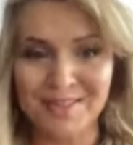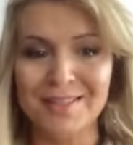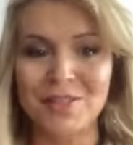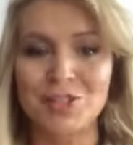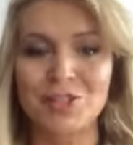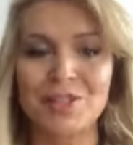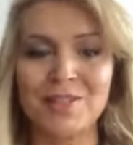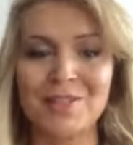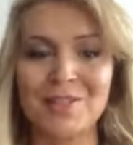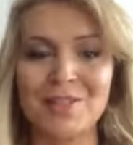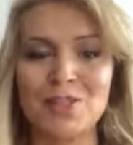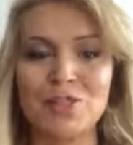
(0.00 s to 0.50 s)

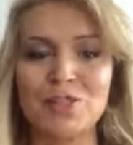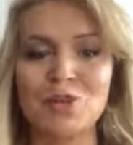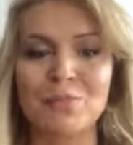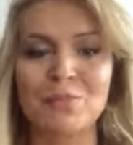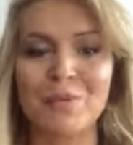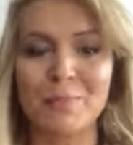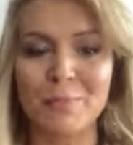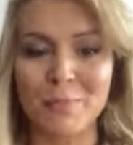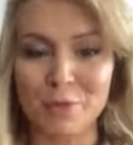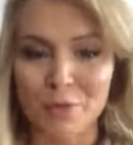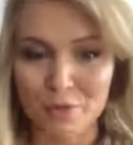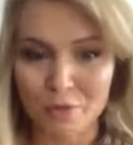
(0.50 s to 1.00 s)
jeżeli ty
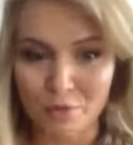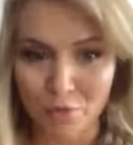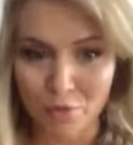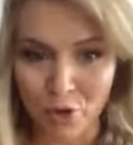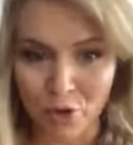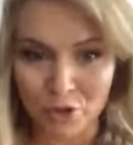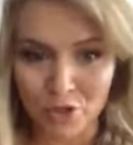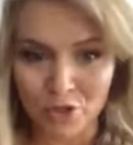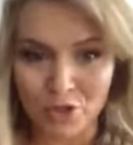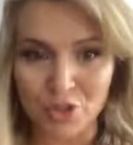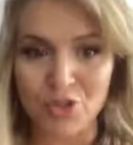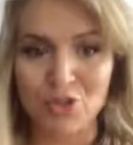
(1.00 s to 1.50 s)
sobie
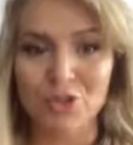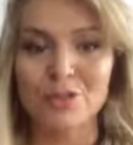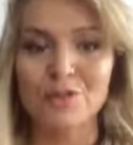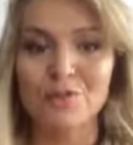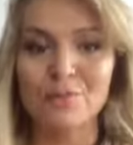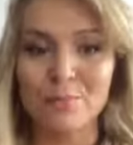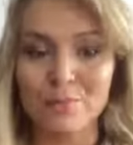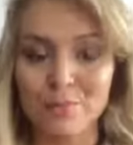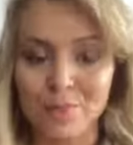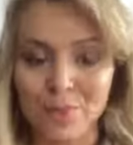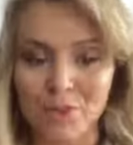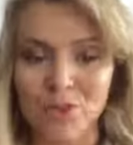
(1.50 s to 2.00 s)
pozwolisz
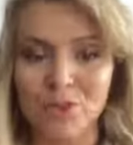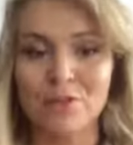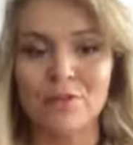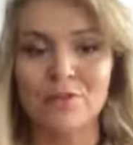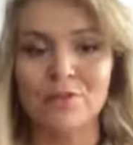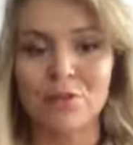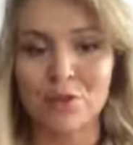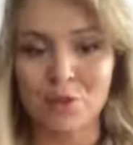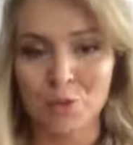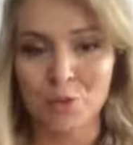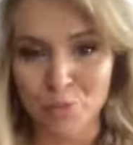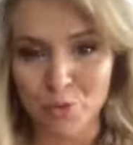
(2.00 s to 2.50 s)
być
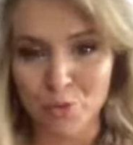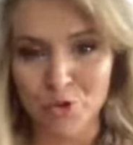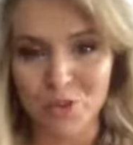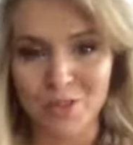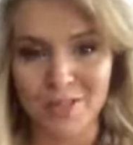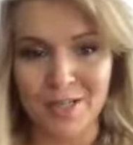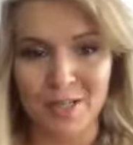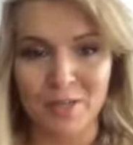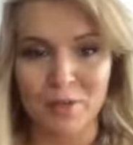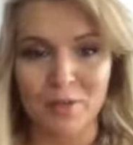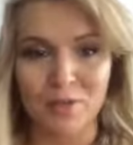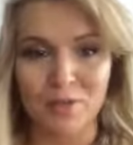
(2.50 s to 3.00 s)
w
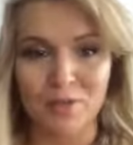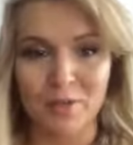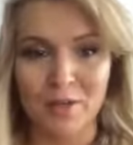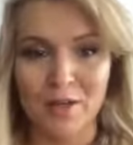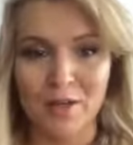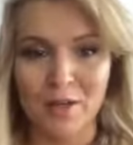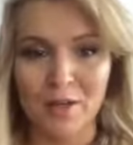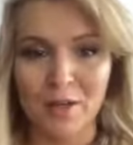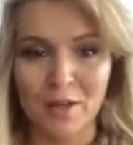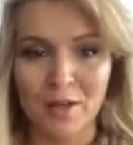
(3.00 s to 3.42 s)
odpuszczeniu.